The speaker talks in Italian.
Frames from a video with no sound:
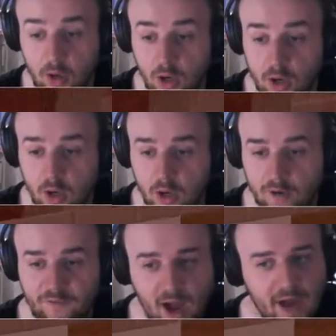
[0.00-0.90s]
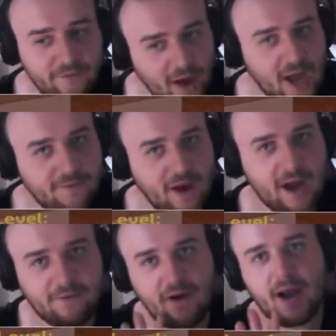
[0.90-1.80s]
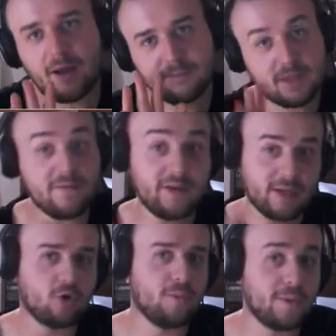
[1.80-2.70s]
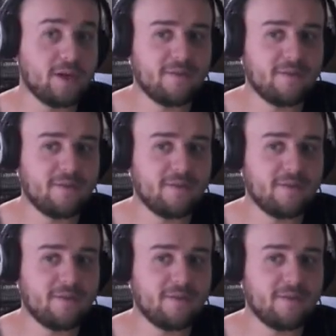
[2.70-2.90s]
oh no, no, no, fa, fa, fa, fa. Devi colpire